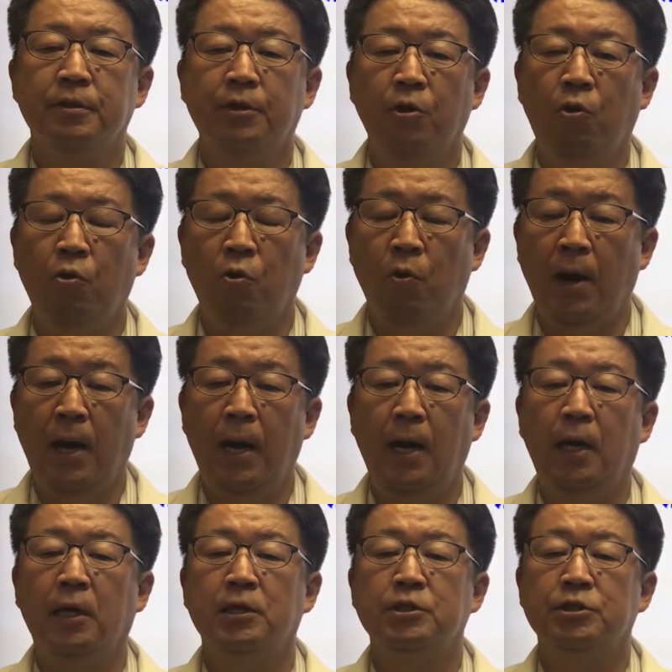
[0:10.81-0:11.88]
今日は
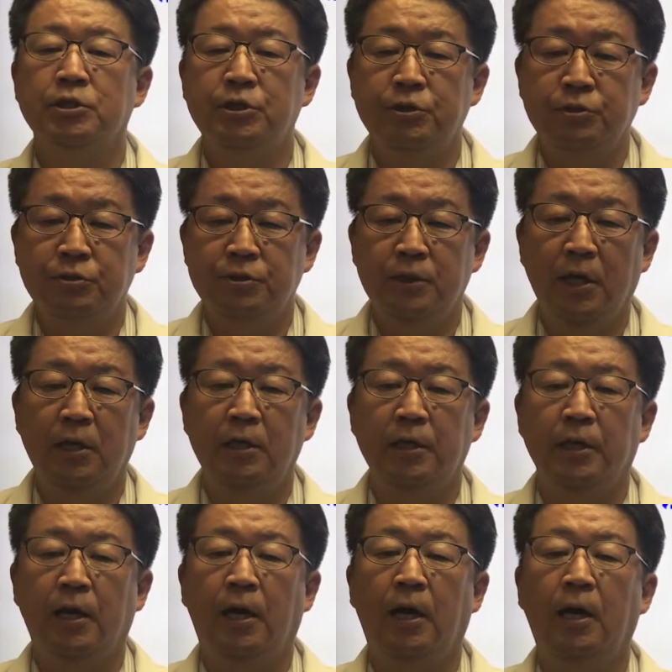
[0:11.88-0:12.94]
中産
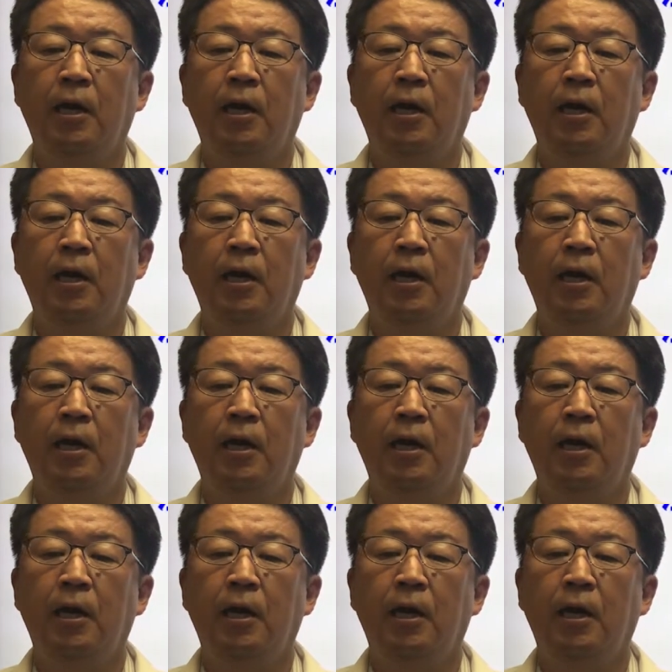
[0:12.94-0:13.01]
理科